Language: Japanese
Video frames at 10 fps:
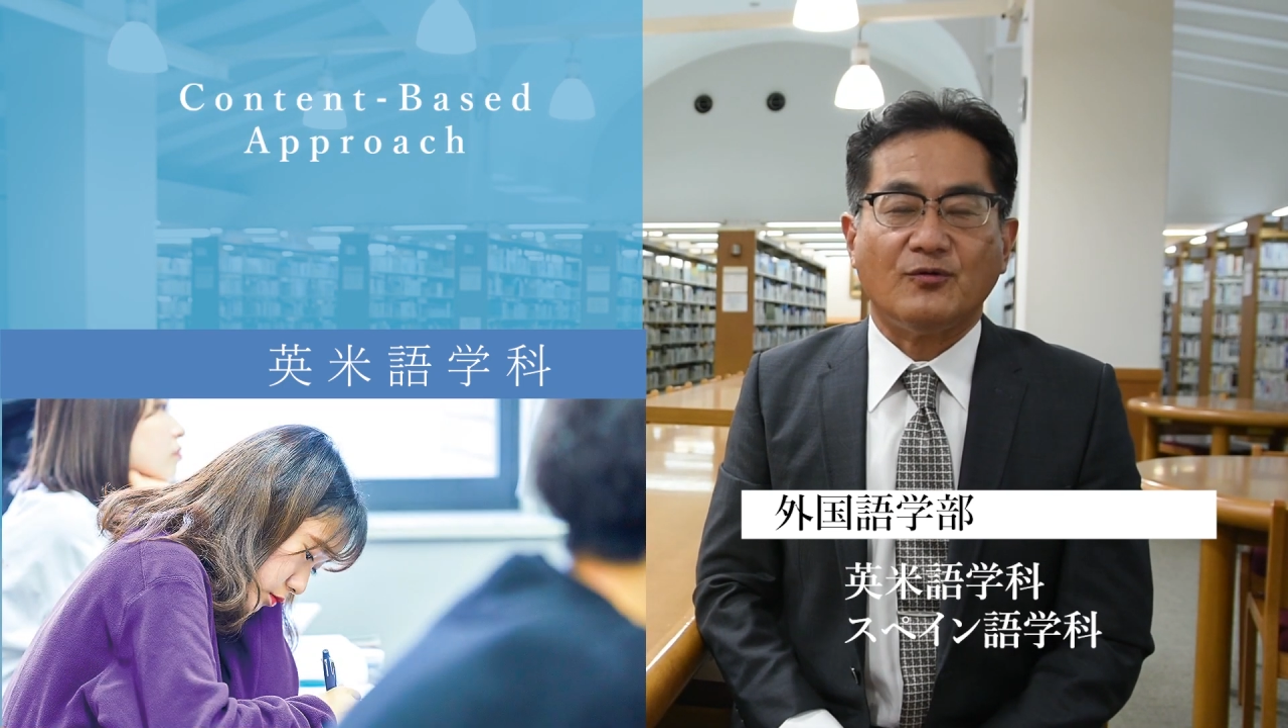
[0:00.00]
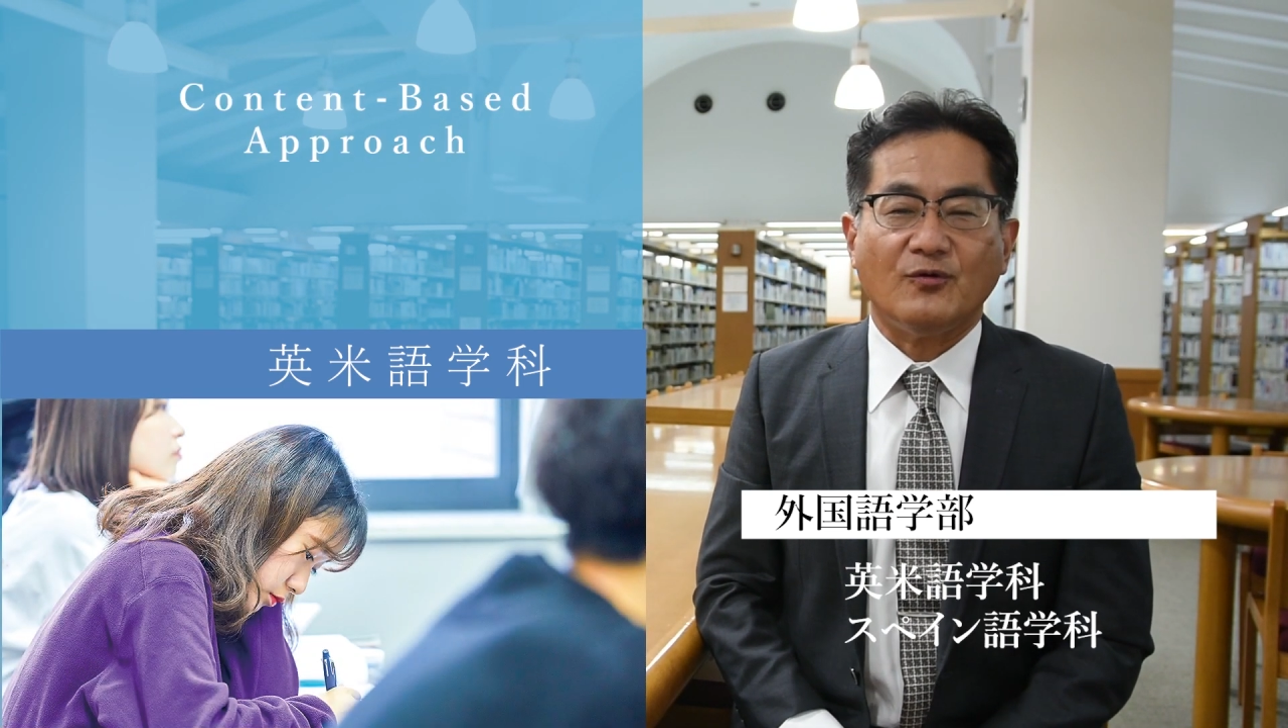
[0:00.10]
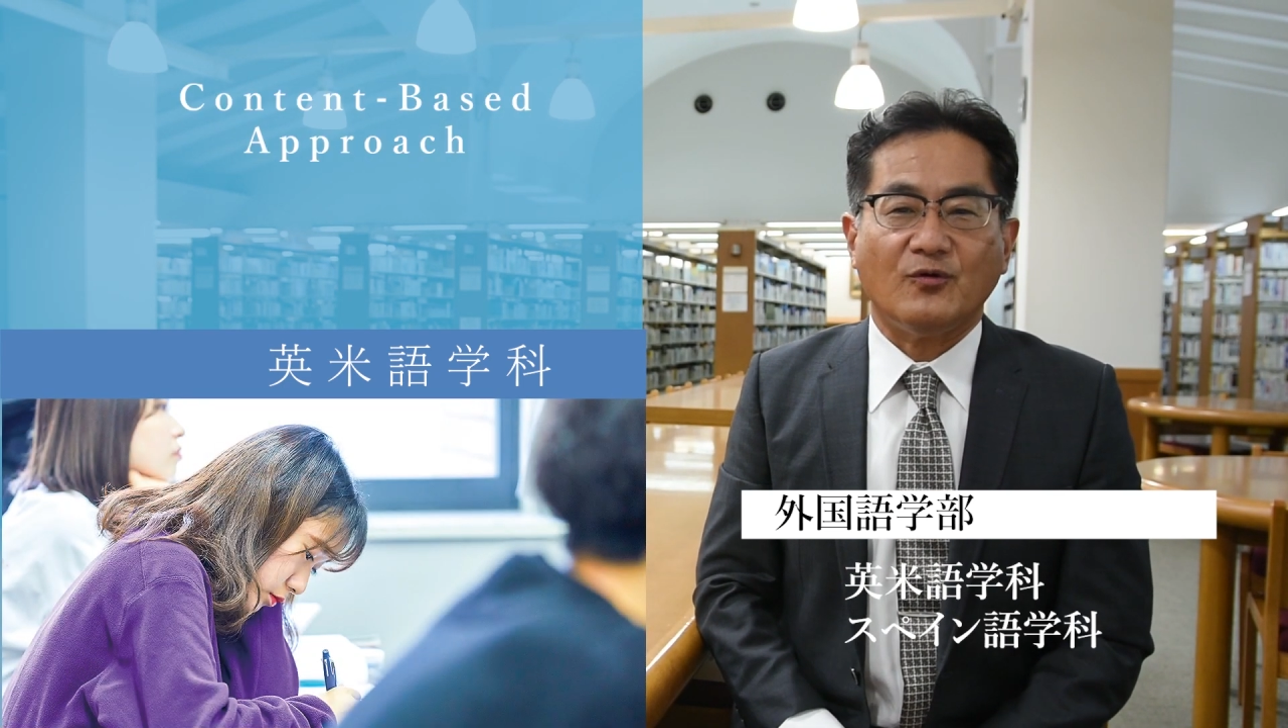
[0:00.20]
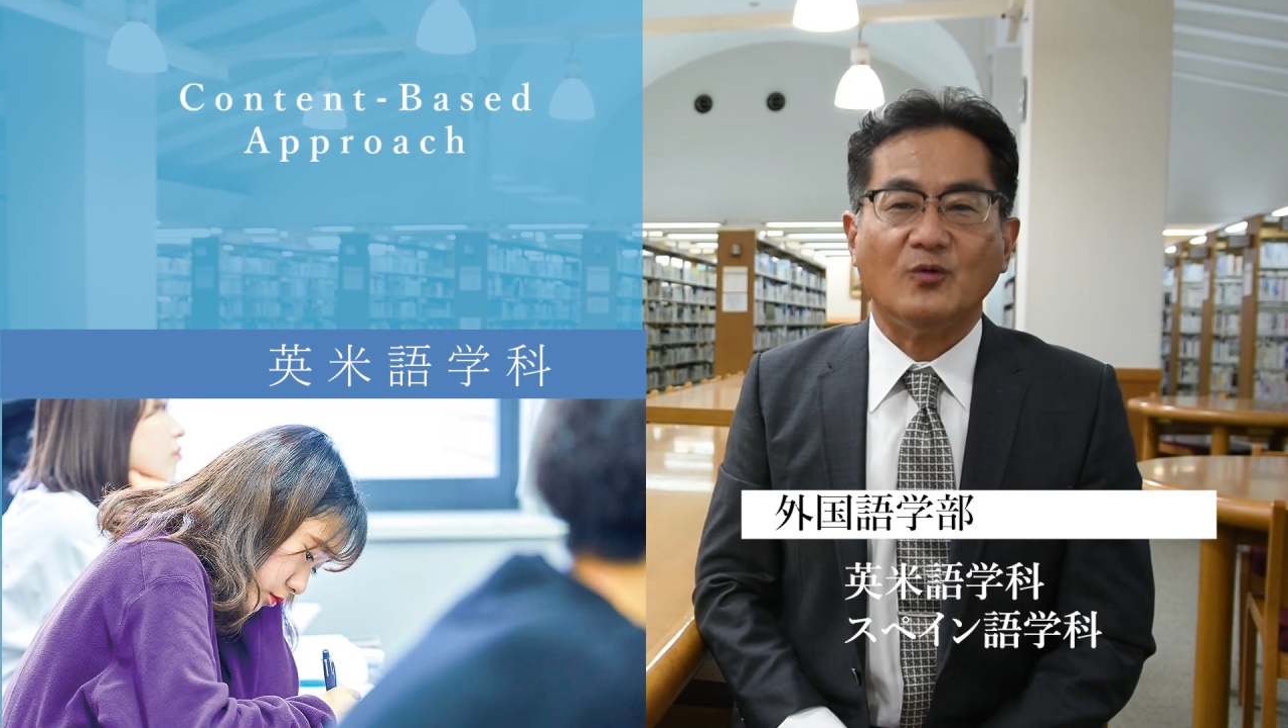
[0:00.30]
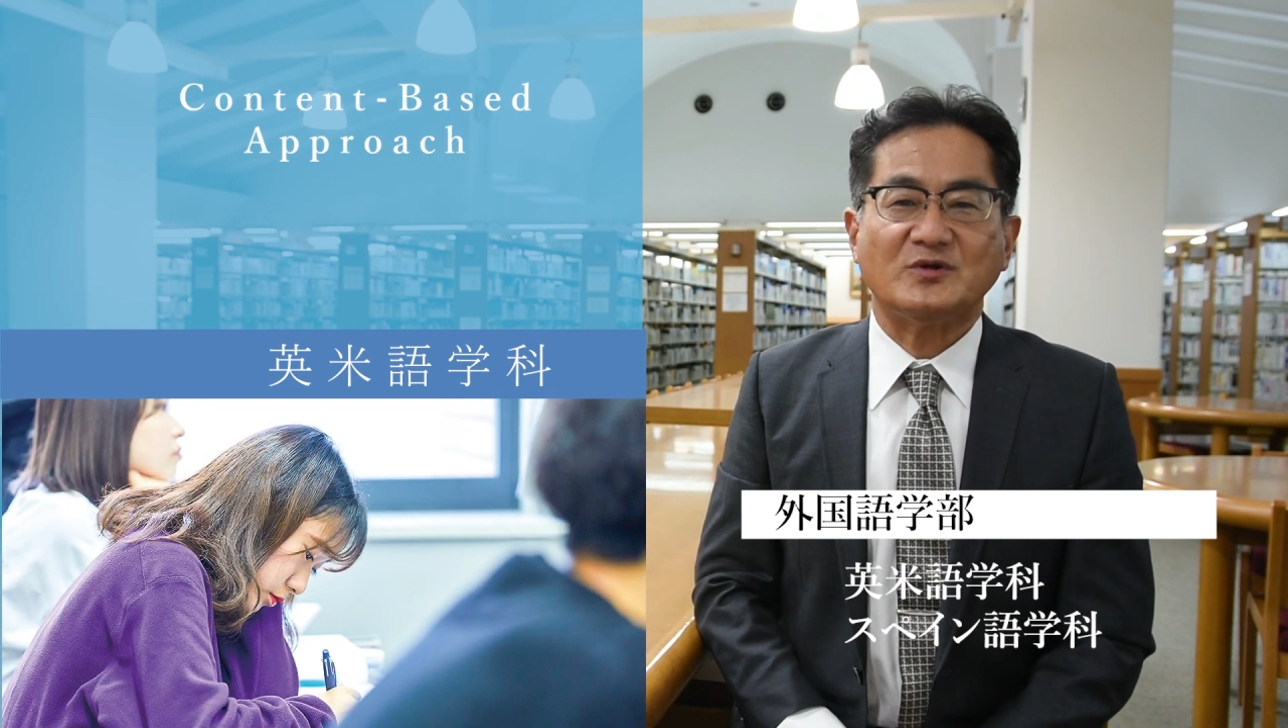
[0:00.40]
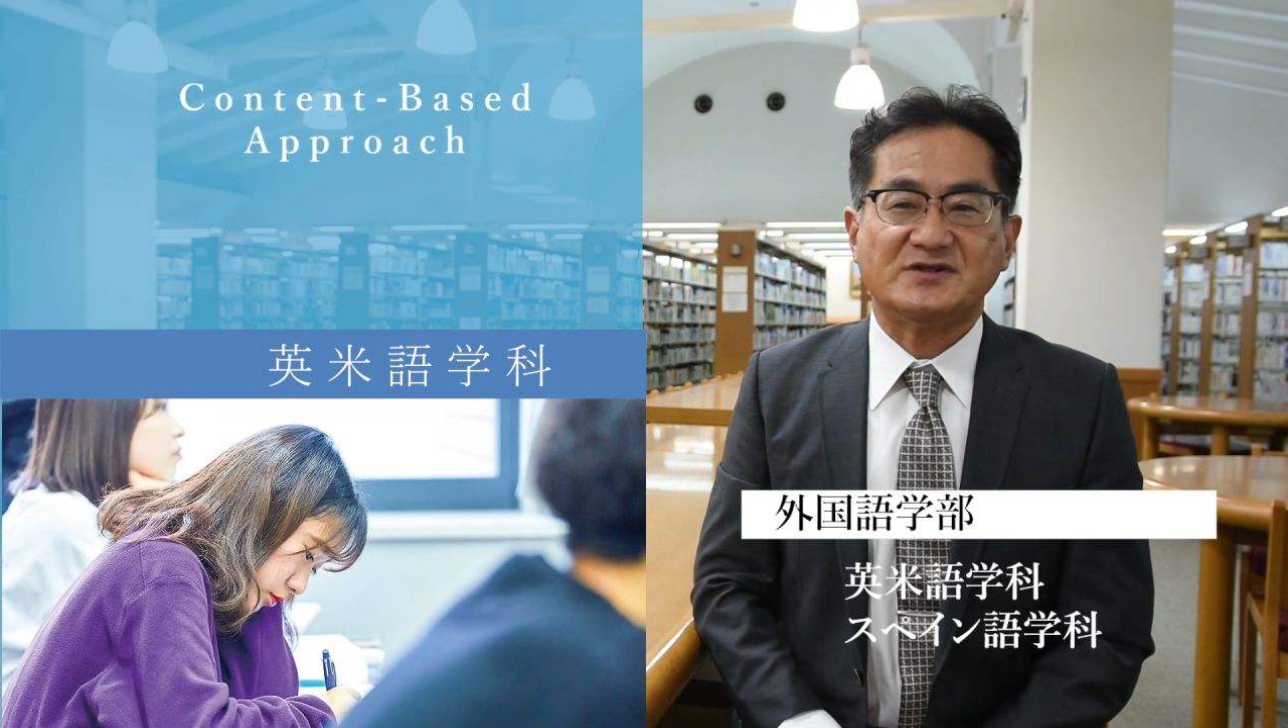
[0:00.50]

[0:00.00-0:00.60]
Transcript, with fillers: 方法を用い